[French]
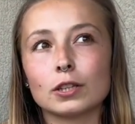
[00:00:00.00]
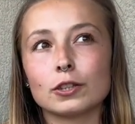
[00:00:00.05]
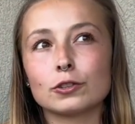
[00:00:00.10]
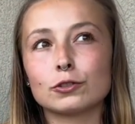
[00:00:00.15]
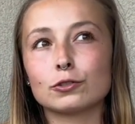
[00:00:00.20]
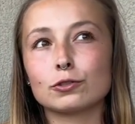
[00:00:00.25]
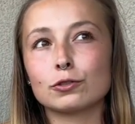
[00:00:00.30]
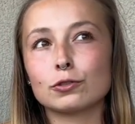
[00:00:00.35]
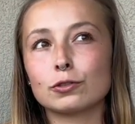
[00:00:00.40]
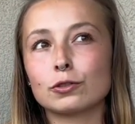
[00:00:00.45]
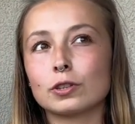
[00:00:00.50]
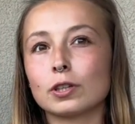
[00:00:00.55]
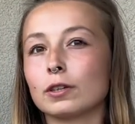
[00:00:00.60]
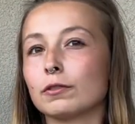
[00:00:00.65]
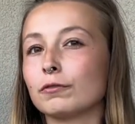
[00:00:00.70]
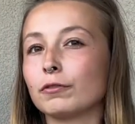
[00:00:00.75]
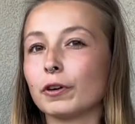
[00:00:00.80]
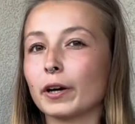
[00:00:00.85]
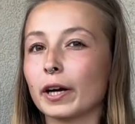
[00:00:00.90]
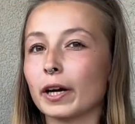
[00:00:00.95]
j'étais
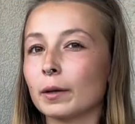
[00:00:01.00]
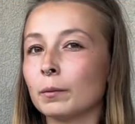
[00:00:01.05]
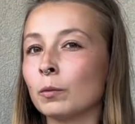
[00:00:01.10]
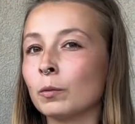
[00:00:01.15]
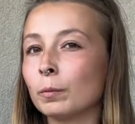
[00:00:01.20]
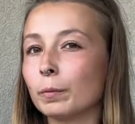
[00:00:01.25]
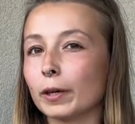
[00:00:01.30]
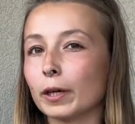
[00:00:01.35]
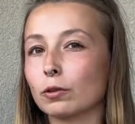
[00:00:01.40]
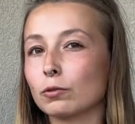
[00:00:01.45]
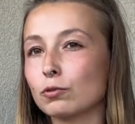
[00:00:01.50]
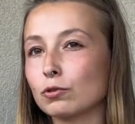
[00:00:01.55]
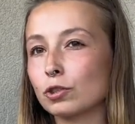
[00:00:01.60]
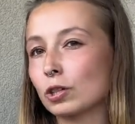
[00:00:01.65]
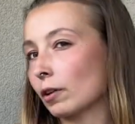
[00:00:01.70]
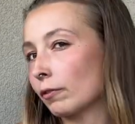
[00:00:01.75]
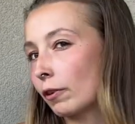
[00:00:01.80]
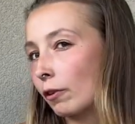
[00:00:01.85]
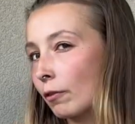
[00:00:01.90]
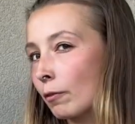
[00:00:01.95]
vraiment perdue, je
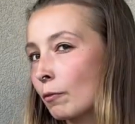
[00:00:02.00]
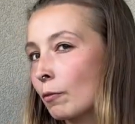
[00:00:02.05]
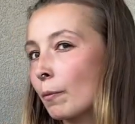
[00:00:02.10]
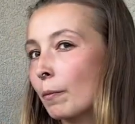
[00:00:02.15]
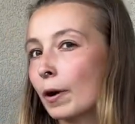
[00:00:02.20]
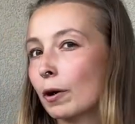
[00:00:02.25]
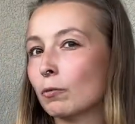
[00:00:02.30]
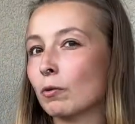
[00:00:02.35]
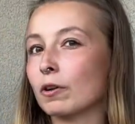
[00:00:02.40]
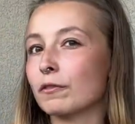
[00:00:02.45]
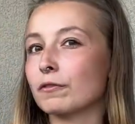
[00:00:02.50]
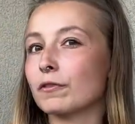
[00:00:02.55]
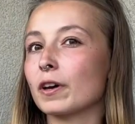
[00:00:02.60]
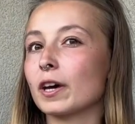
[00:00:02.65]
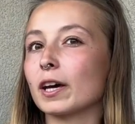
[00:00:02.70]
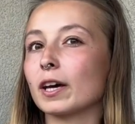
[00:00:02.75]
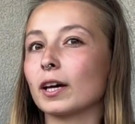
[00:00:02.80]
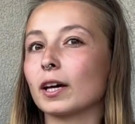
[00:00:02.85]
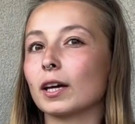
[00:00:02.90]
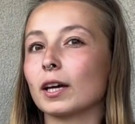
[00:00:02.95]
savais vraiment pas quoi
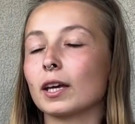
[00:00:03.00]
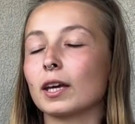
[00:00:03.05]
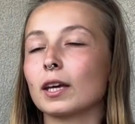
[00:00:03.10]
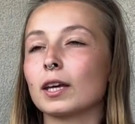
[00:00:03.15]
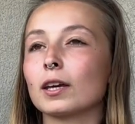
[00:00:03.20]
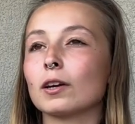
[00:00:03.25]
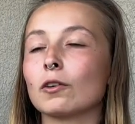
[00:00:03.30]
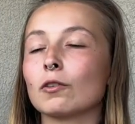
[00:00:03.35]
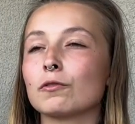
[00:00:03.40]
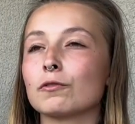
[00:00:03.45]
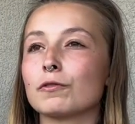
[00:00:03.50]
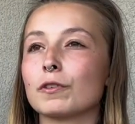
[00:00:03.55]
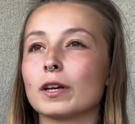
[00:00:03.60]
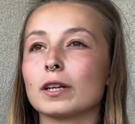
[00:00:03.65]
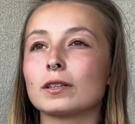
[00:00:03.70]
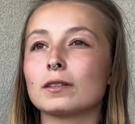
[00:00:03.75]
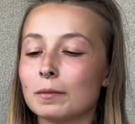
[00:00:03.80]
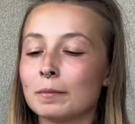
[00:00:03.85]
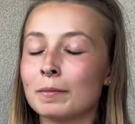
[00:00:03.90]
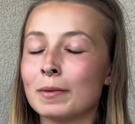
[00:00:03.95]
faire et en
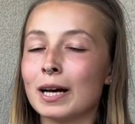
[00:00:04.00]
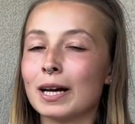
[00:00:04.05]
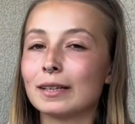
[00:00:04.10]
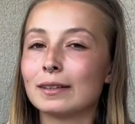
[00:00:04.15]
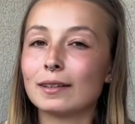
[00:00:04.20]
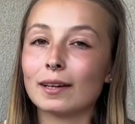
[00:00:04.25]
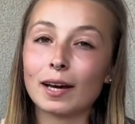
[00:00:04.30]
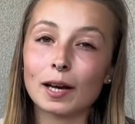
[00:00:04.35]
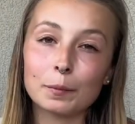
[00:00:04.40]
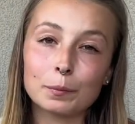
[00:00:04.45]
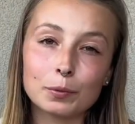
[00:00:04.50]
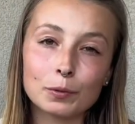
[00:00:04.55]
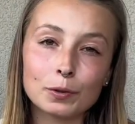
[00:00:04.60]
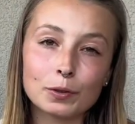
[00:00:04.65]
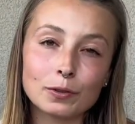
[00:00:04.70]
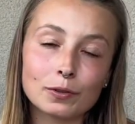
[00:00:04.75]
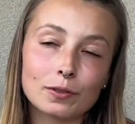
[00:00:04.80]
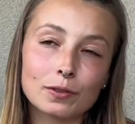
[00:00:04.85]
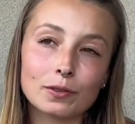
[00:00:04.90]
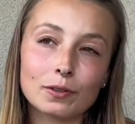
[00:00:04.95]
fait ma
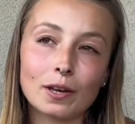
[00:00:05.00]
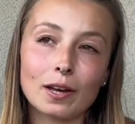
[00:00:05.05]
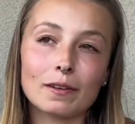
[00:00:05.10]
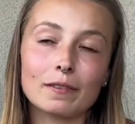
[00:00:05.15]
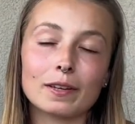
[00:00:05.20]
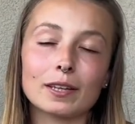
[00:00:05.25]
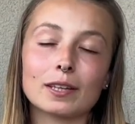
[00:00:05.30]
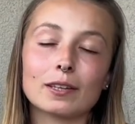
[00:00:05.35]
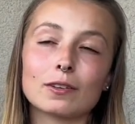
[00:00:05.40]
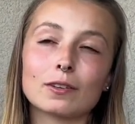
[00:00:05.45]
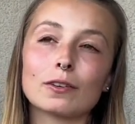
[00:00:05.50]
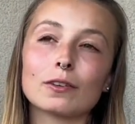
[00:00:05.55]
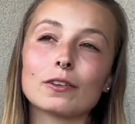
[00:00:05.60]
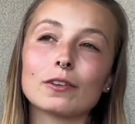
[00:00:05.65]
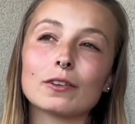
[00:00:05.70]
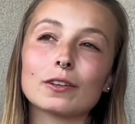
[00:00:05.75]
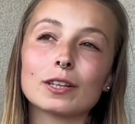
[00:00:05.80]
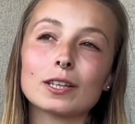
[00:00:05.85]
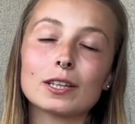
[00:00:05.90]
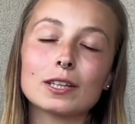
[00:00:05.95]
thérapeute avec
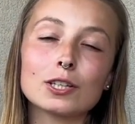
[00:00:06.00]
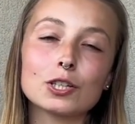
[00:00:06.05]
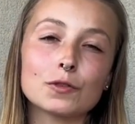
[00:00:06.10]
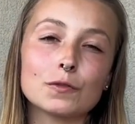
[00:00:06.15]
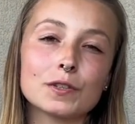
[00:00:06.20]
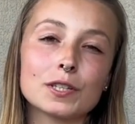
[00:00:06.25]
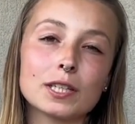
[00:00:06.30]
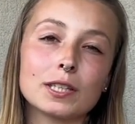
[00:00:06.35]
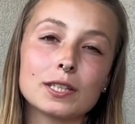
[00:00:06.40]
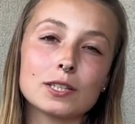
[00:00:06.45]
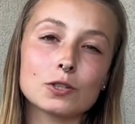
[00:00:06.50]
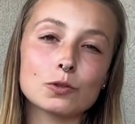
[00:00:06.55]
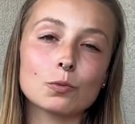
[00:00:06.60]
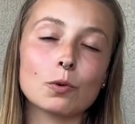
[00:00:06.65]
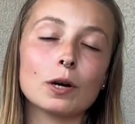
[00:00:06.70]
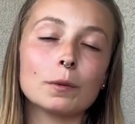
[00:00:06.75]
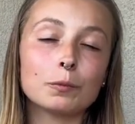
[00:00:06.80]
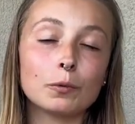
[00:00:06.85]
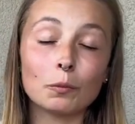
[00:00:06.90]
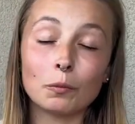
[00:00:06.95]
euh, qui je faisais des
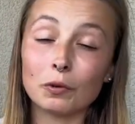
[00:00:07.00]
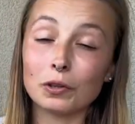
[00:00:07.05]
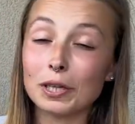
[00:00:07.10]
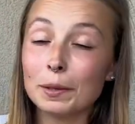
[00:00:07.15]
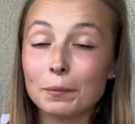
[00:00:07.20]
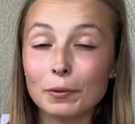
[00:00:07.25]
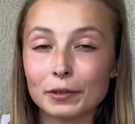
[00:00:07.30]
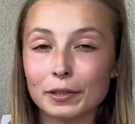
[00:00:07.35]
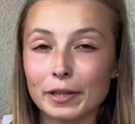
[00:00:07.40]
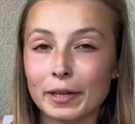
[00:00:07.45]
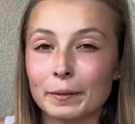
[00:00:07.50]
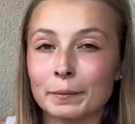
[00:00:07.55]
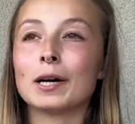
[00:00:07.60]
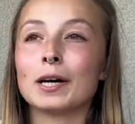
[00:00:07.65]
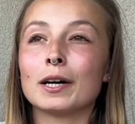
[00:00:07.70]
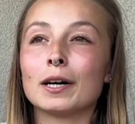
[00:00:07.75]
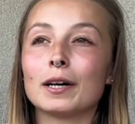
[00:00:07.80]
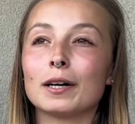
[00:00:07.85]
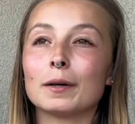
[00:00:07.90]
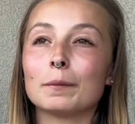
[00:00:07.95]
soins pour mon lipodème
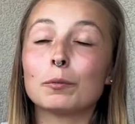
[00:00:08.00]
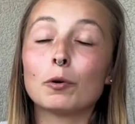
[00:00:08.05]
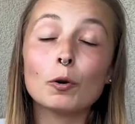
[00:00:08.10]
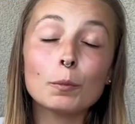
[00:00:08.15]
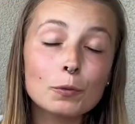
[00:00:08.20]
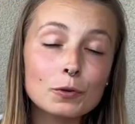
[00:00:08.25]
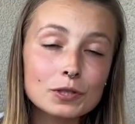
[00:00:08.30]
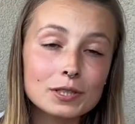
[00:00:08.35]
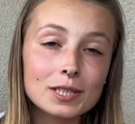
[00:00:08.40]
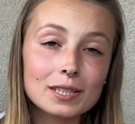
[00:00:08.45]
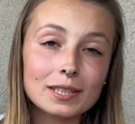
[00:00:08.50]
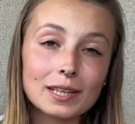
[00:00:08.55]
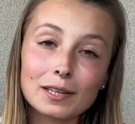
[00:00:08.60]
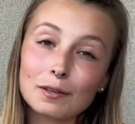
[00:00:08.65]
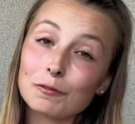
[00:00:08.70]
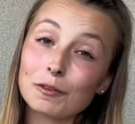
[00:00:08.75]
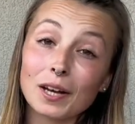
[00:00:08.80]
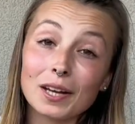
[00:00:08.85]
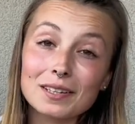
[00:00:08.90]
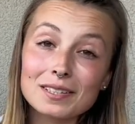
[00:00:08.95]
m'a proposé d'aller
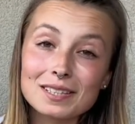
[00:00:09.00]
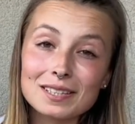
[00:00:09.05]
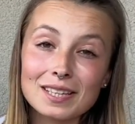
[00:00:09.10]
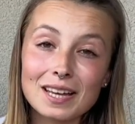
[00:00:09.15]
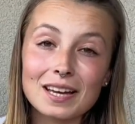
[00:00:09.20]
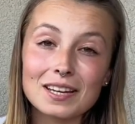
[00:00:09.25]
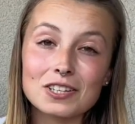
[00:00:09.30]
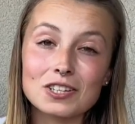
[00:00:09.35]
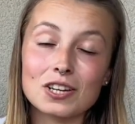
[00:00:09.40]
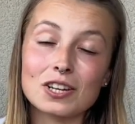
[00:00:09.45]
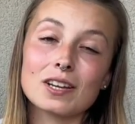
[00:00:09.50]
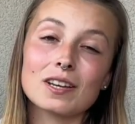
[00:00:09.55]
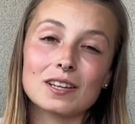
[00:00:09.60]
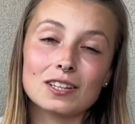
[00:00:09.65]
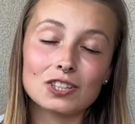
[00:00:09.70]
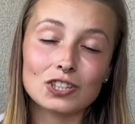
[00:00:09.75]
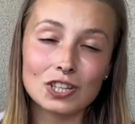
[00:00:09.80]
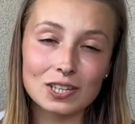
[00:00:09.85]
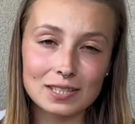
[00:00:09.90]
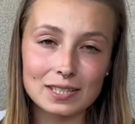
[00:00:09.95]
faire un stage
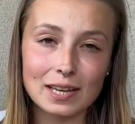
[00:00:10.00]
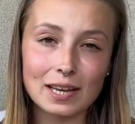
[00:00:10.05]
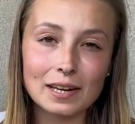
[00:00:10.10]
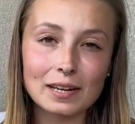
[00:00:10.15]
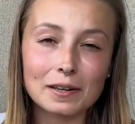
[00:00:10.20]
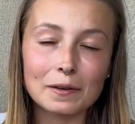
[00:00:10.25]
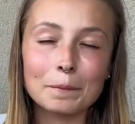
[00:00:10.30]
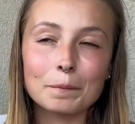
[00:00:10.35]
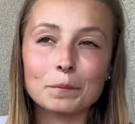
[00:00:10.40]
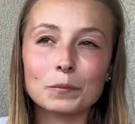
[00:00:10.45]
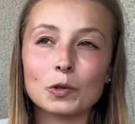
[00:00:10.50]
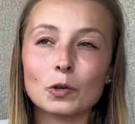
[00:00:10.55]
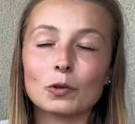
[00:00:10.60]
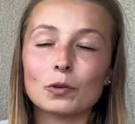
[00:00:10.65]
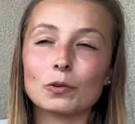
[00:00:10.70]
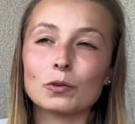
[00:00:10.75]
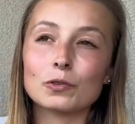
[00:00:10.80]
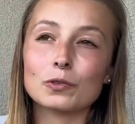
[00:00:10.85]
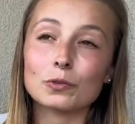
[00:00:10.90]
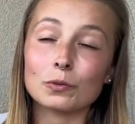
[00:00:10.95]
chez elle,
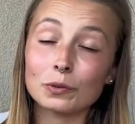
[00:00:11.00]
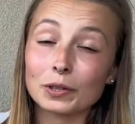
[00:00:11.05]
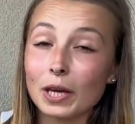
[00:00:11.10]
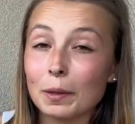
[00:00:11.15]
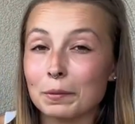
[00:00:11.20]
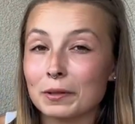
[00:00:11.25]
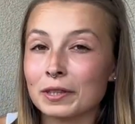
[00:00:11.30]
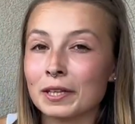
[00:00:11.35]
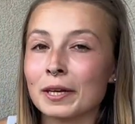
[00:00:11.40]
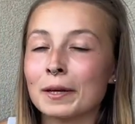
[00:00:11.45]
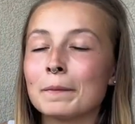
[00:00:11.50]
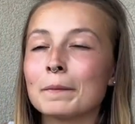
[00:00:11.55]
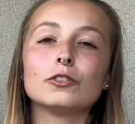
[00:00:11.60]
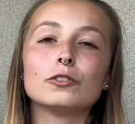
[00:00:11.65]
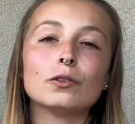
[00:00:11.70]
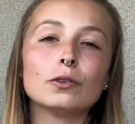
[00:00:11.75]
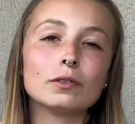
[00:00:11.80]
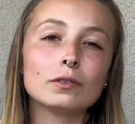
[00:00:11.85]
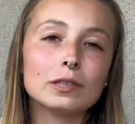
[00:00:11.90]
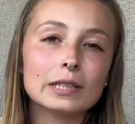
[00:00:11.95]
dans son cabinet,
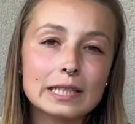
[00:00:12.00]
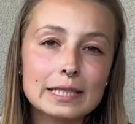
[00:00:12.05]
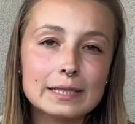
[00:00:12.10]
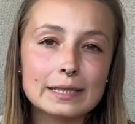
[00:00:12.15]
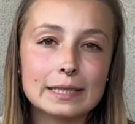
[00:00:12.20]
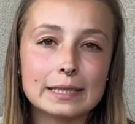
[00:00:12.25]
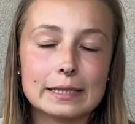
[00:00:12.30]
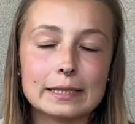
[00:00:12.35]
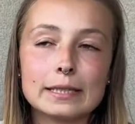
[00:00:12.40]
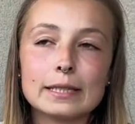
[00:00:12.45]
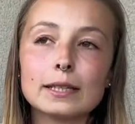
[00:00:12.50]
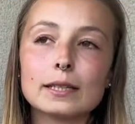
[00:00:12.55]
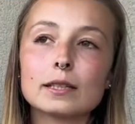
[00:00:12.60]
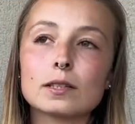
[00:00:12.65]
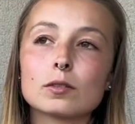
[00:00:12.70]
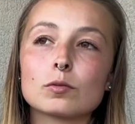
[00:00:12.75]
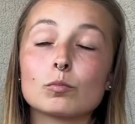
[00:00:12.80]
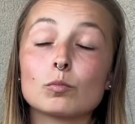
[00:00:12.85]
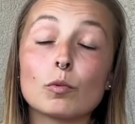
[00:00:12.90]
dans l'esthétique.